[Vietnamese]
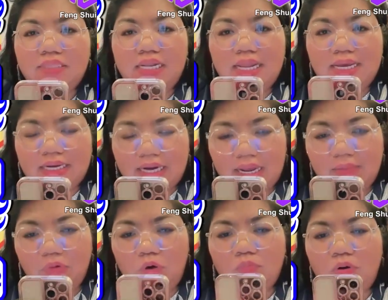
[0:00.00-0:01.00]

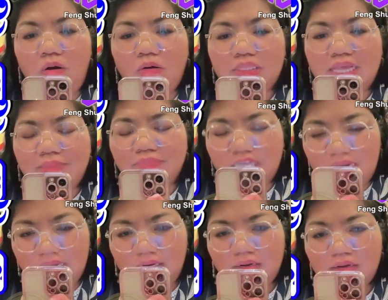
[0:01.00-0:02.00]
telegram cùng kho tam
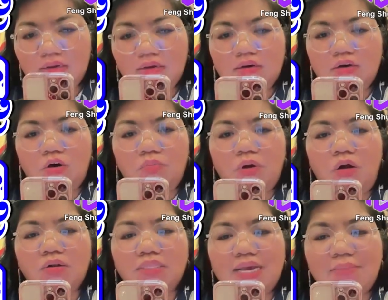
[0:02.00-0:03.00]
chat, cùng
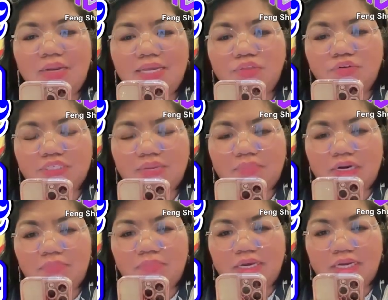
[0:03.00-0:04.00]
kho tam link từ sắp
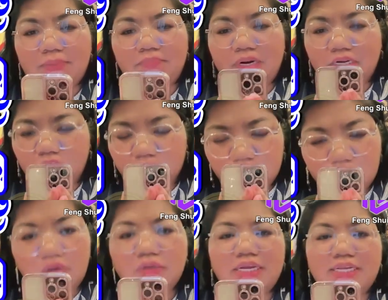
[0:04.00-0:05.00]
kềm bảy kềm phong nói
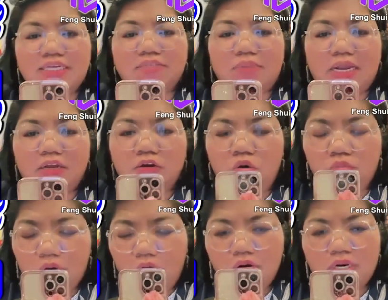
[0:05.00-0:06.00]
son nấy chai sầm lạnh nó
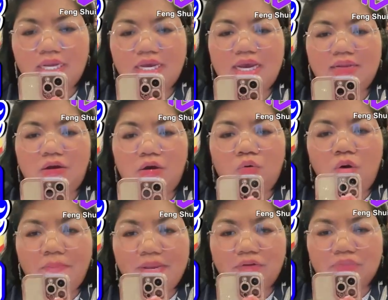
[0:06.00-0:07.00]
cùng kho đại can,
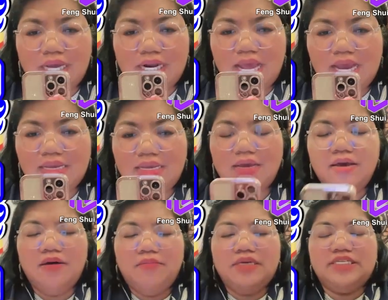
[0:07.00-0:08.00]
rồi pil tan lái,
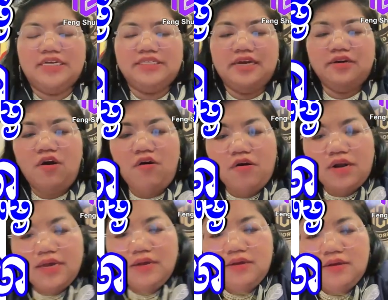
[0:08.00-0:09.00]
bởi chai chai kho
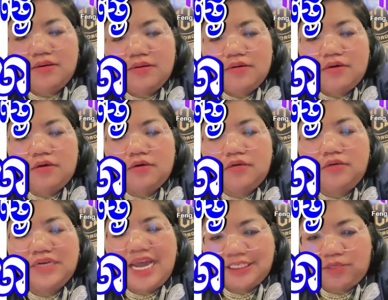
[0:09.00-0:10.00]
lắm. Ờ
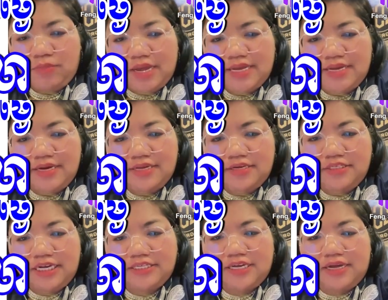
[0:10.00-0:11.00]
cứ đạch sầm lì nhai chân
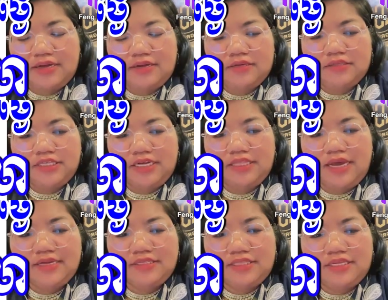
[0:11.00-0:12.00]
chai chai ở chai
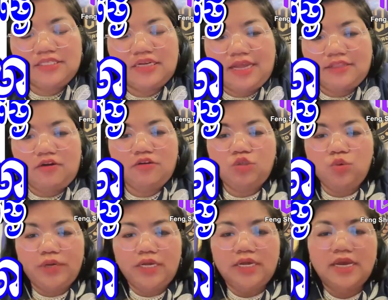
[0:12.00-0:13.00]
ta chỉ đi sầm lạnh đó
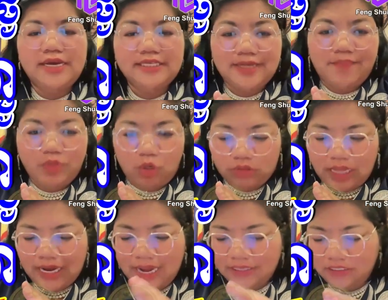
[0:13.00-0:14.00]
chui chầm lục
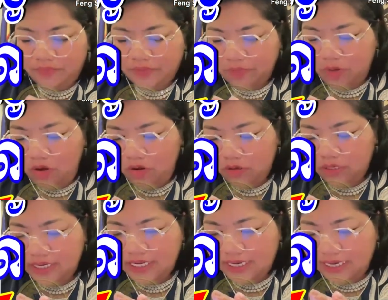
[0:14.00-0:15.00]
tan lái chắp chầm kho này